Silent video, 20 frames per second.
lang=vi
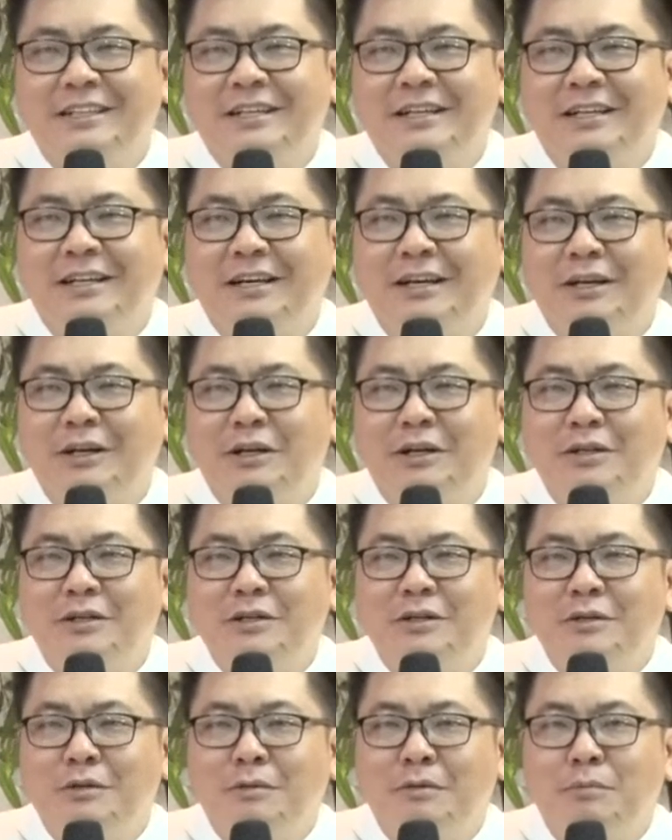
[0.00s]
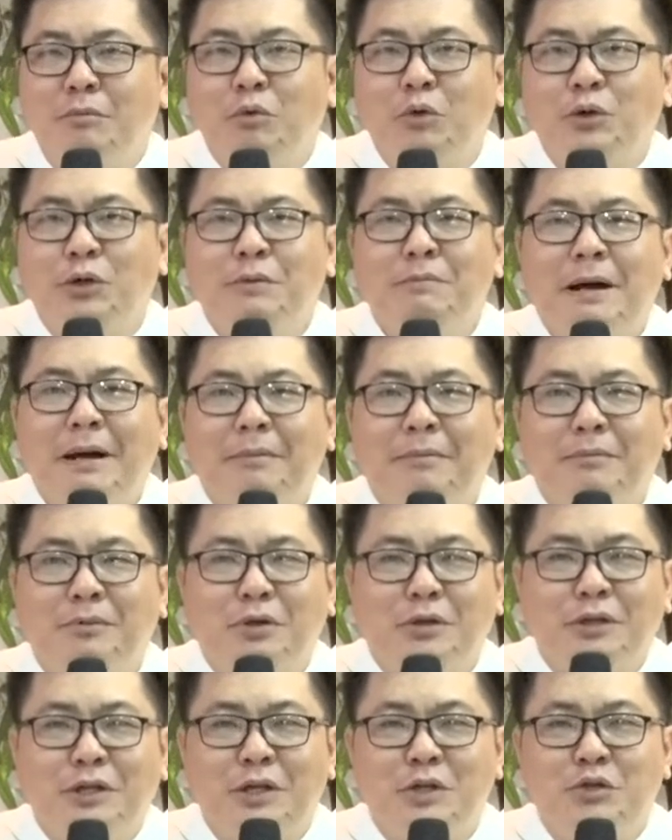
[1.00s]
À, bụi bặm
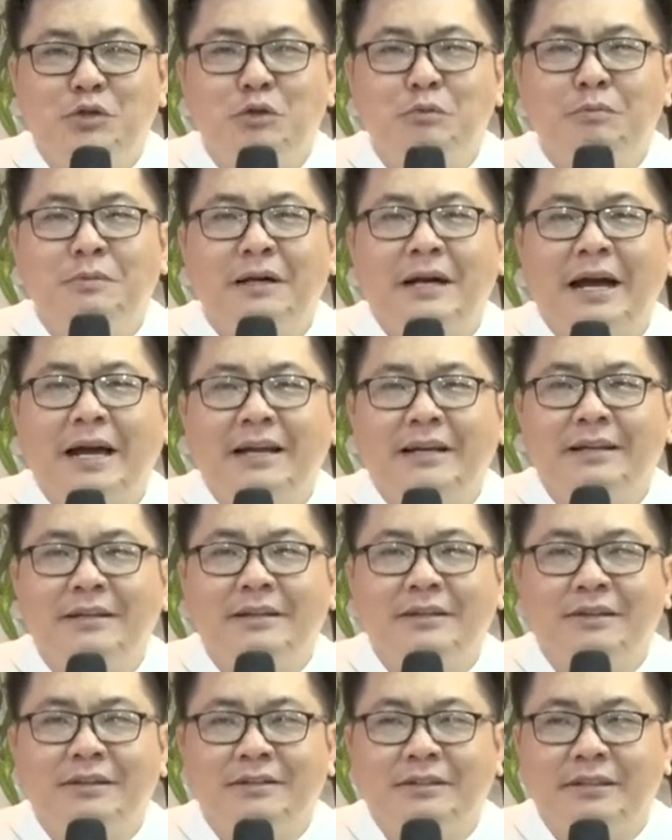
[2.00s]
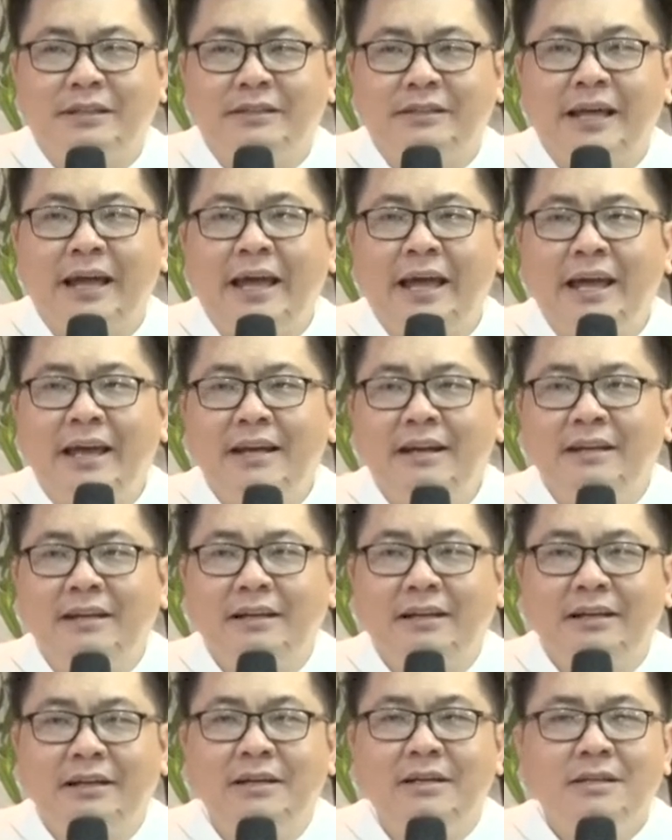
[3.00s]
rồi thì chùm khăn rồi thì té
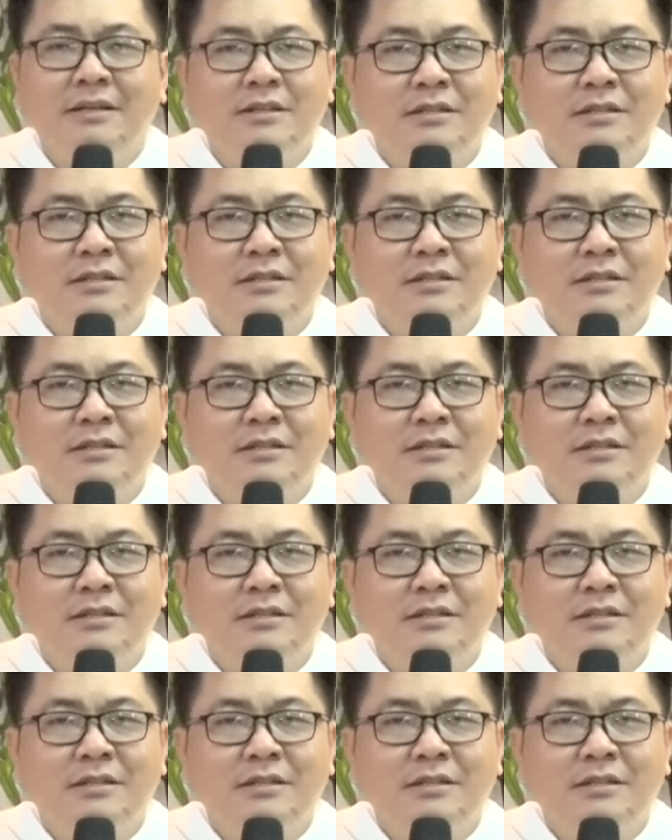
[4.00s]
rồi